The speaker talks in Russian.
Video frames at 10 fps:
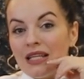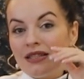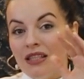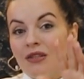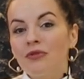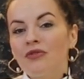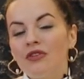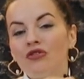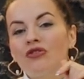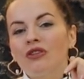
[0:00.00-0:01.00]
Я знала про
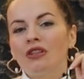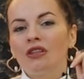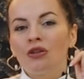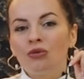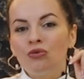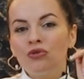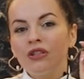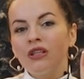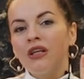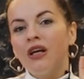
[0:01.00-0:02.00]
физические
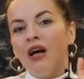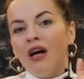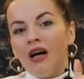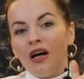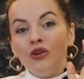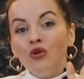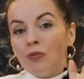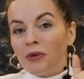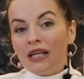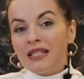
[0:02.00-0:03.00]
нагрузки, а,
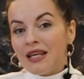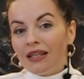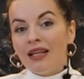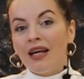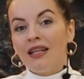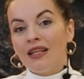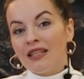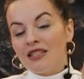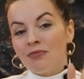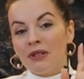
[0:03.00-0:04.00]
но про
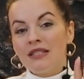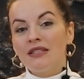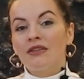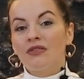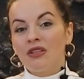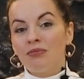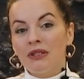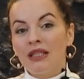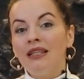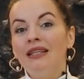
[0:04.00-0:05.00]
рациональное и сбалансированное
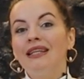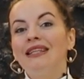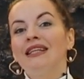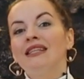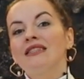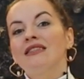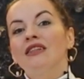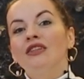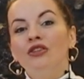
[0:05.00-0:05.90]
питание я не знала